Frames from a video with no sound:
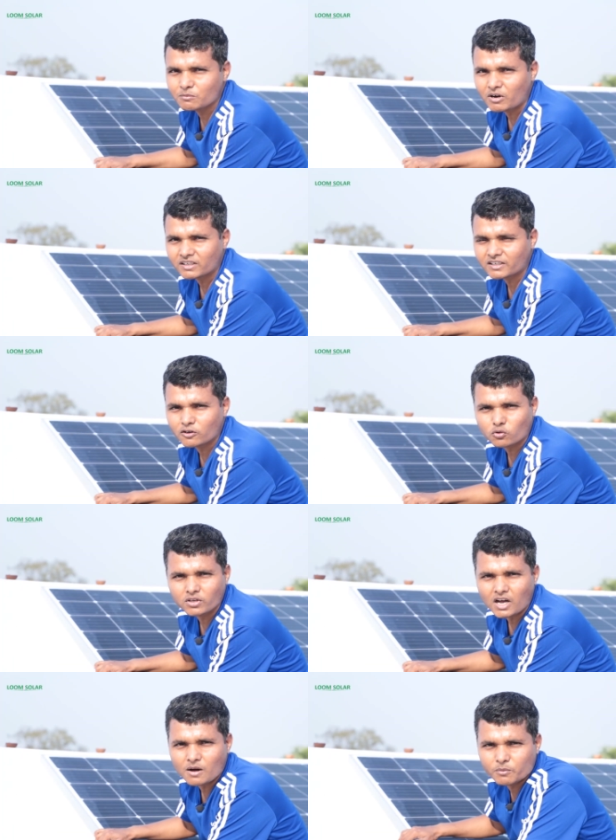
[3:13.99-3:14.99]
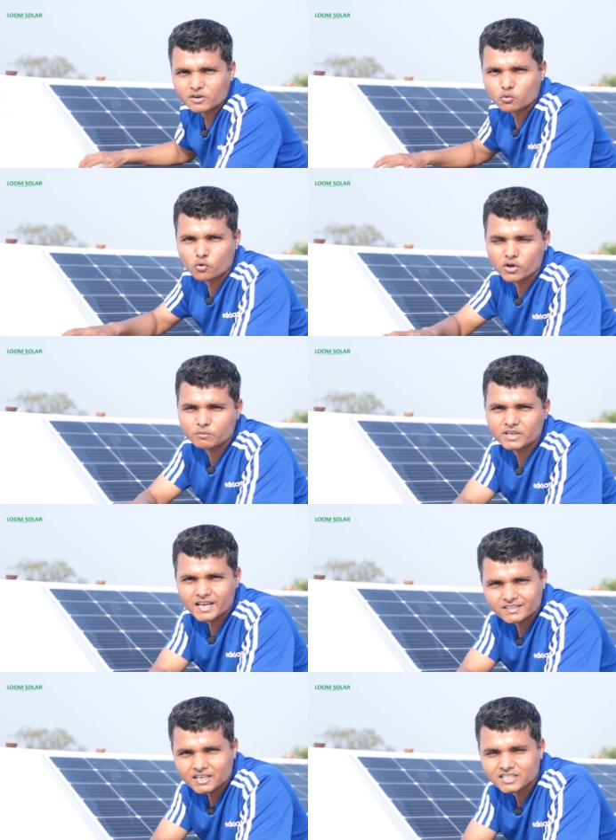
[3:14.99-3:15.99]
की बात करें तो यहाँ पर कोई भी
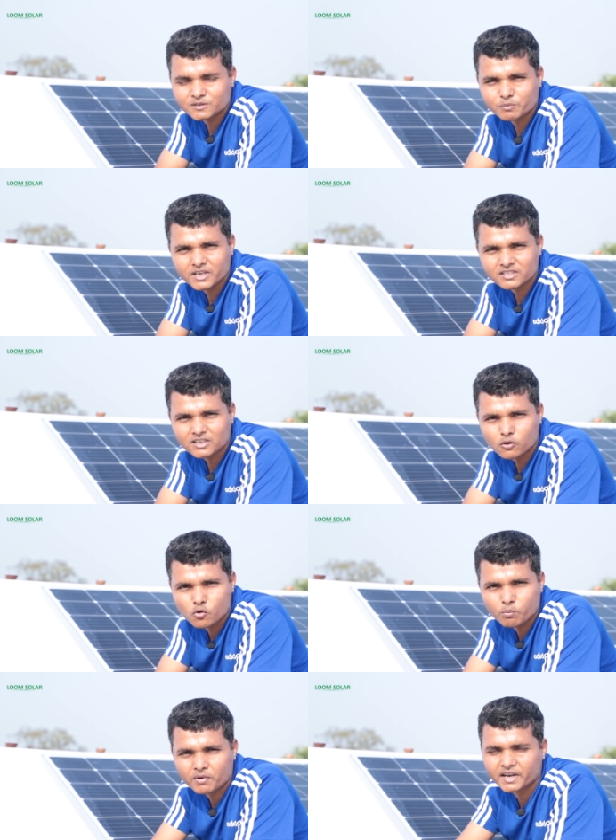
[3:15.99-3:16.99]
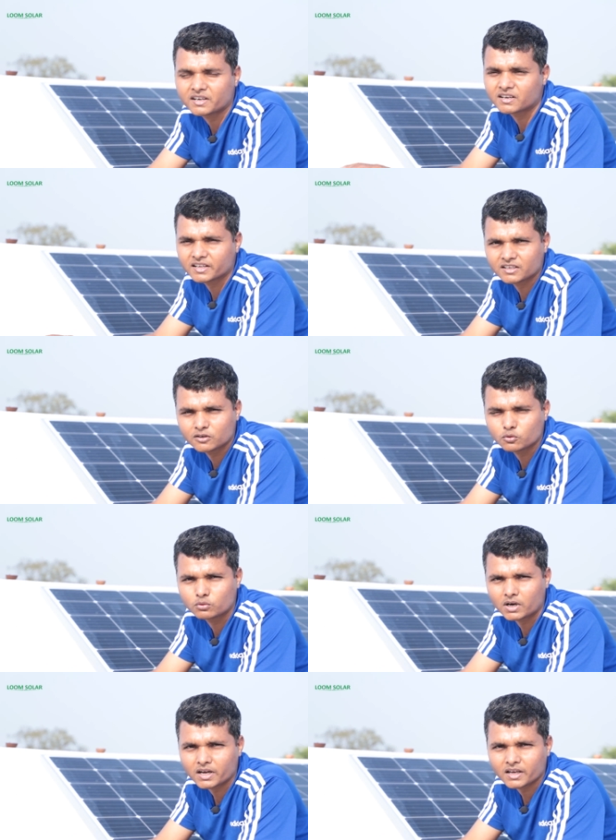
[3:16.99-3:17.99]
ऐसा स्पेस ऑक्यूपाइड नहीं
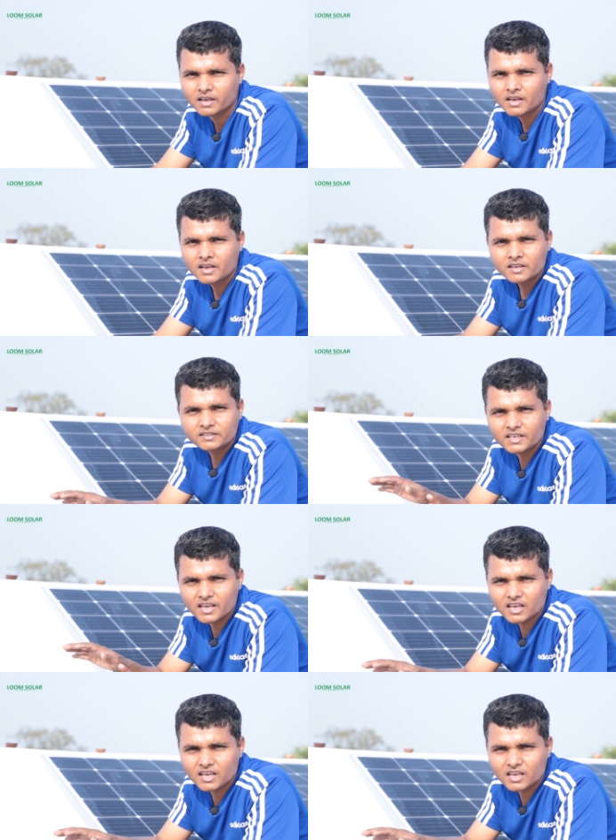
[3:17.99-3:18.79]
हुआ है ये